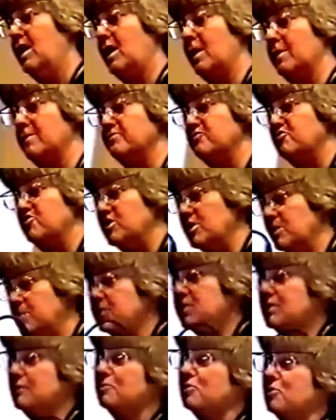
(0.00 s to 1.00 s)
haben wir
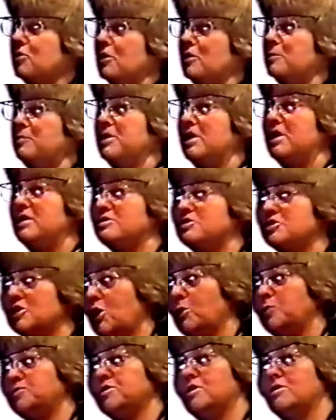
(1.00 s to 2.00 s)
mit dem Kirby einen
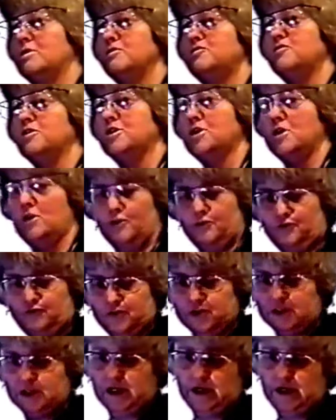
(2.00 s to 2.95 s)
Staubsauger verkauft für